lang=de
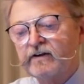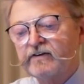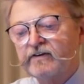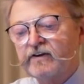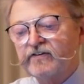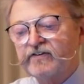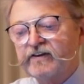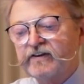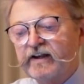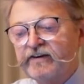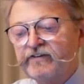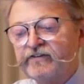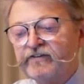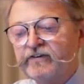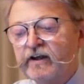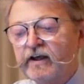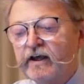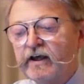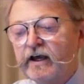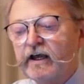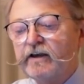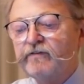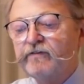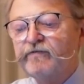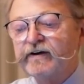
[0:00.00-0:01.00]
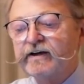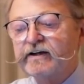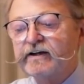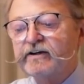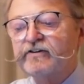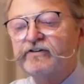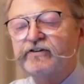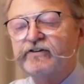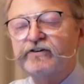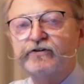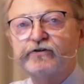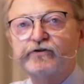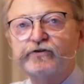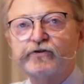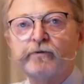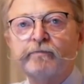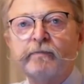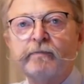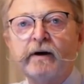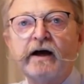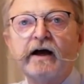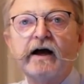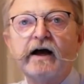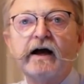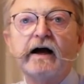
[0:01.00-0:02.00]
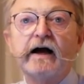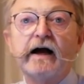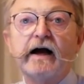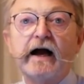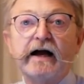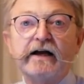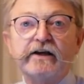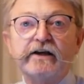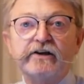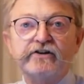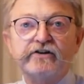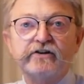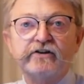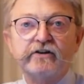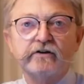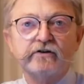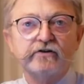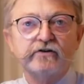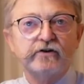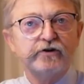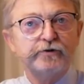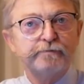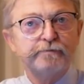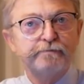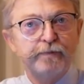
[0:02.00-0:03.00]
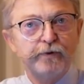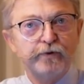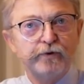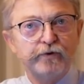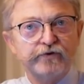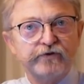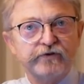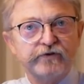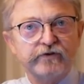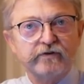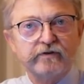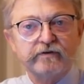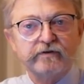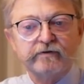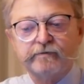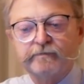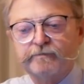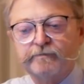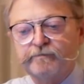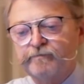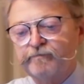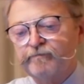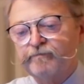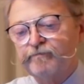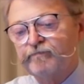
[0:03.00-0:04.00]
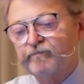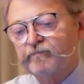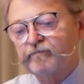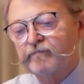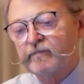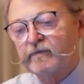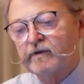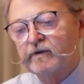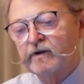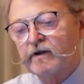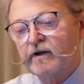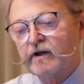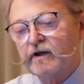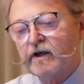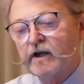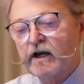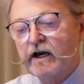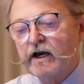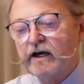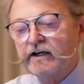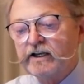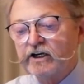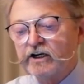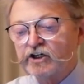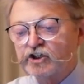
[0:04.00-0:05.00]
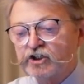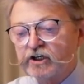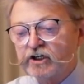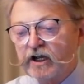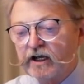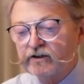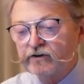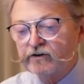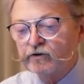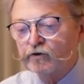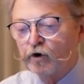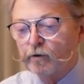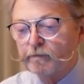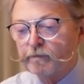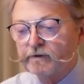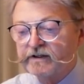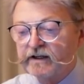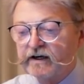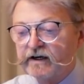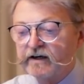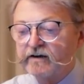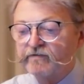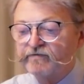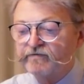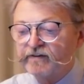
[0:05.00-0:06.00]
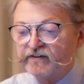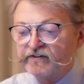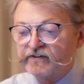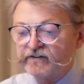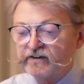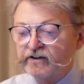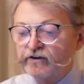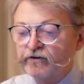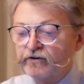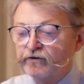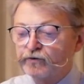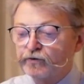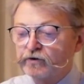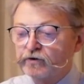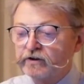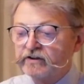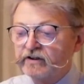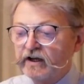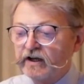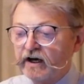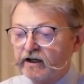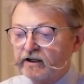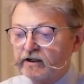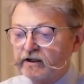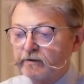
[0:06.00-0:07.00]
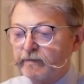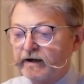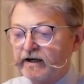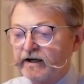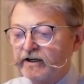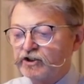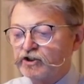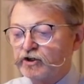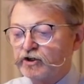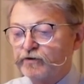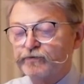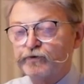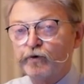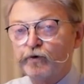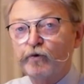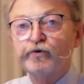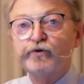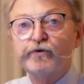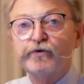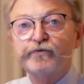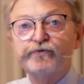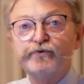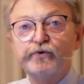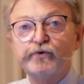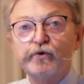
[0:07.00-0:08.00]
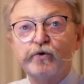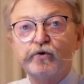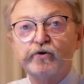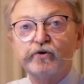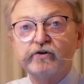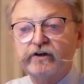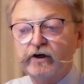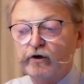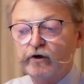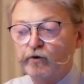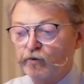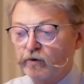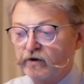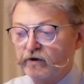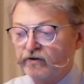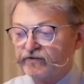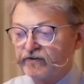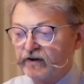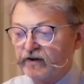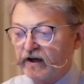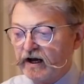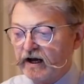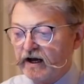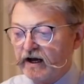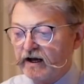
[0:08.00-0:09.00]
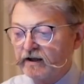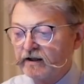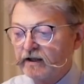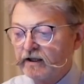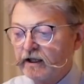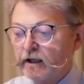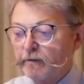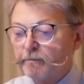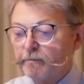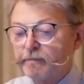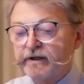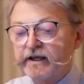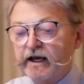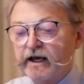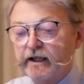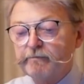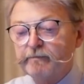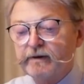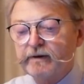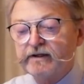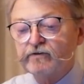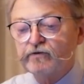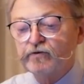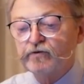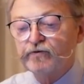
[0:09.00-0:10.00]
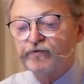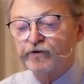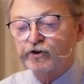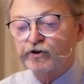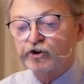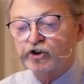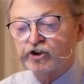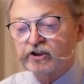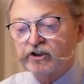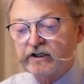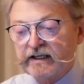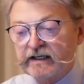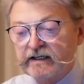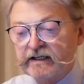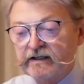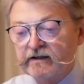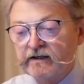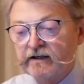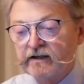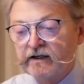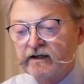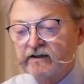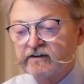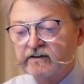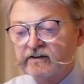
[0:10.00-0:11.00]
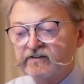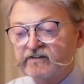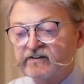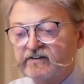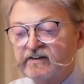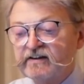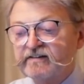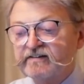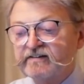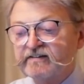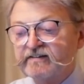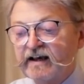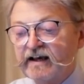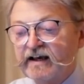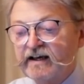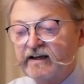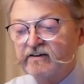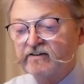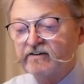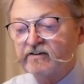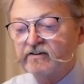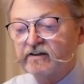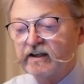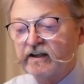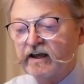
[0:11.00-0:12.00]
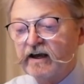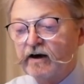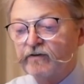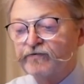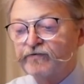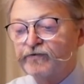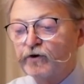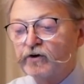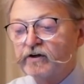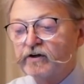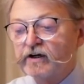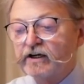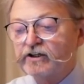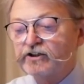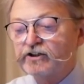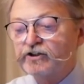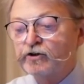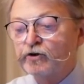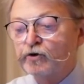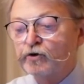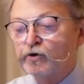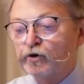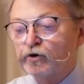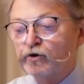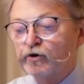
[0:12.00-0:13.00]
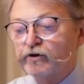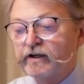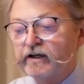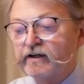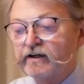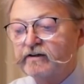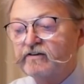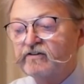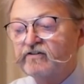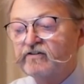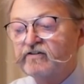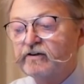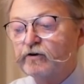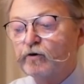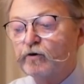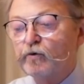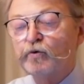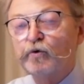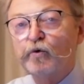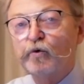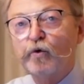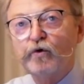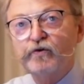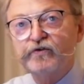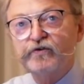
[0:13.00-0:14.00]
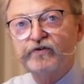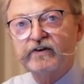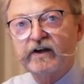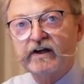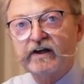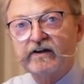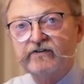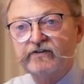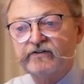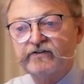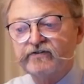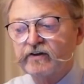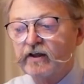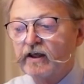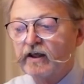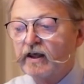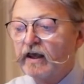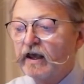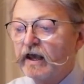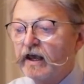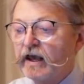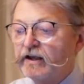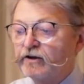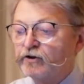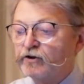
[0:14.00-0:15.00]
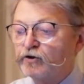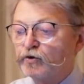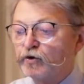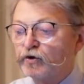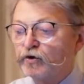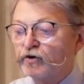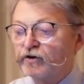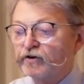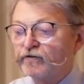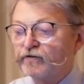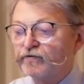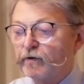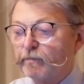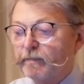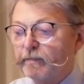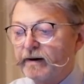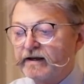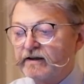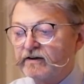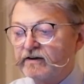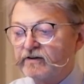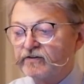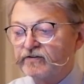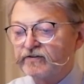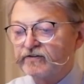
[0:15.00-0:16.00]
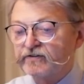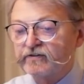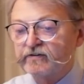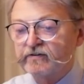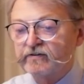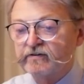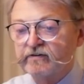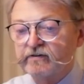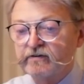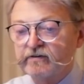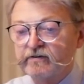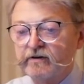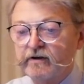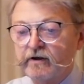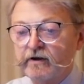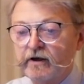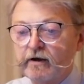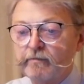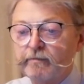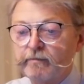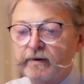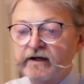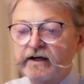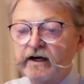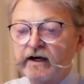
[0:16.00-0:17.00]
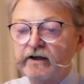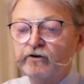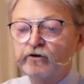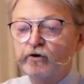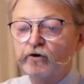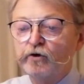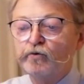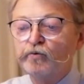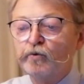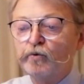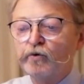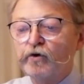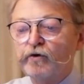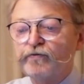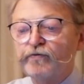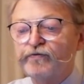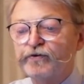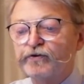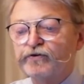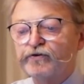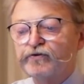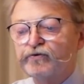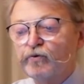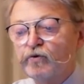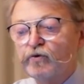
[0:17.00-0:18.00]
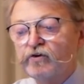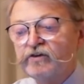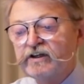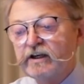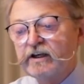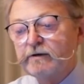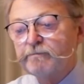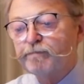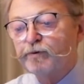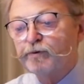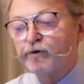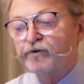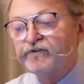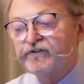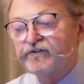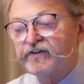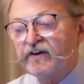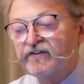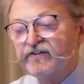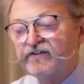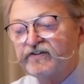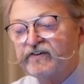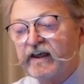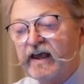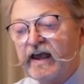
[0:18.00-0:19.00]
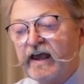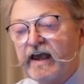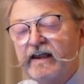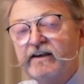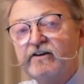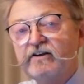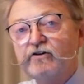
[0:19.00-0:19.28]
Das Land entwickelte sich zum Reich des Bösen. In der Staatengruppe der westlichen Solidargemeinschaft unter Führung der USA begann man zu verstehen, dass die Zeit der erfolgreichen Kolonialisierung Russlands endgültig vorbei ist. Man kann nur noch versuchen, den Prozess der